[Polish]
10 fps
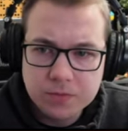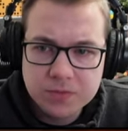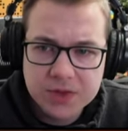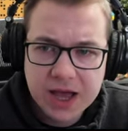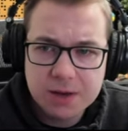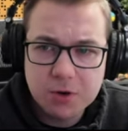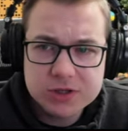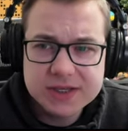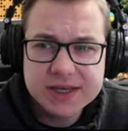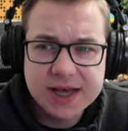Na
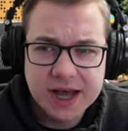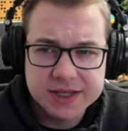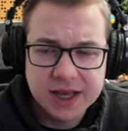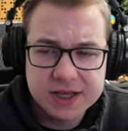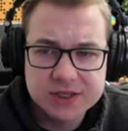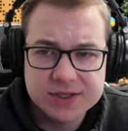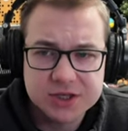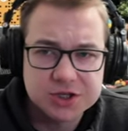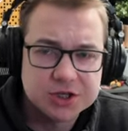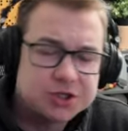mocnych kartach
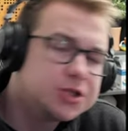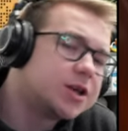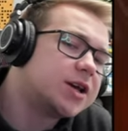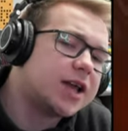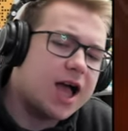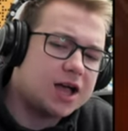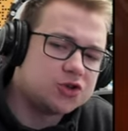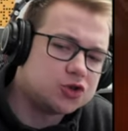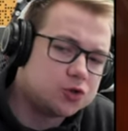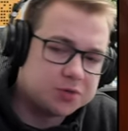340, no i
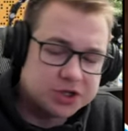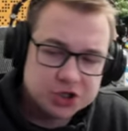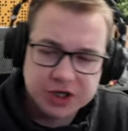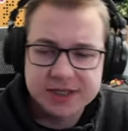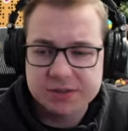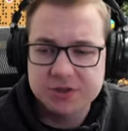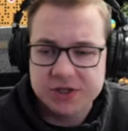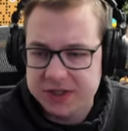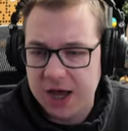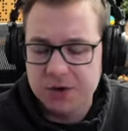elegancio, super. Trzy ręce mi
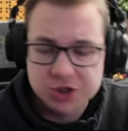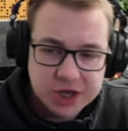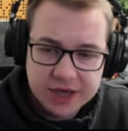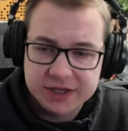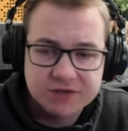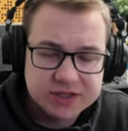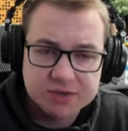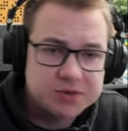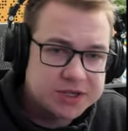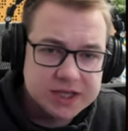zostały, trzeba jak
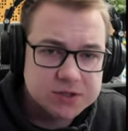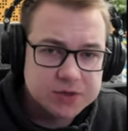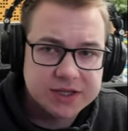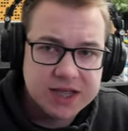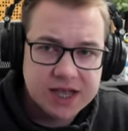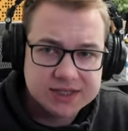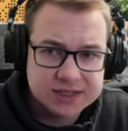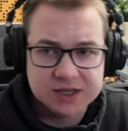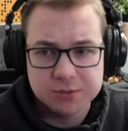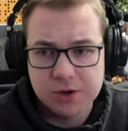najwięcej pieniędzy tutaj
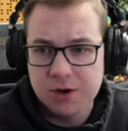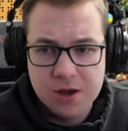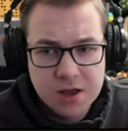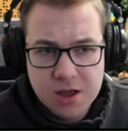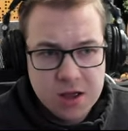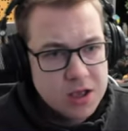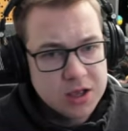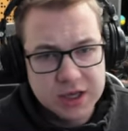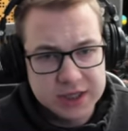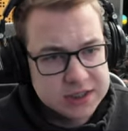nasrać, bo
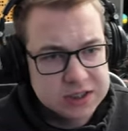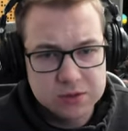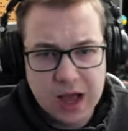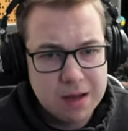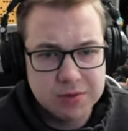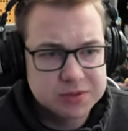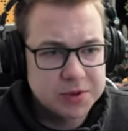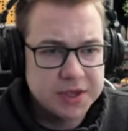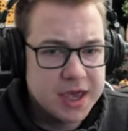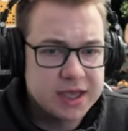jest słabo z
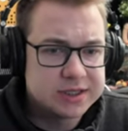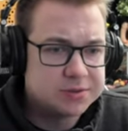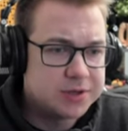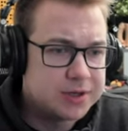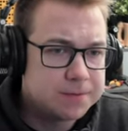pieniędzmi.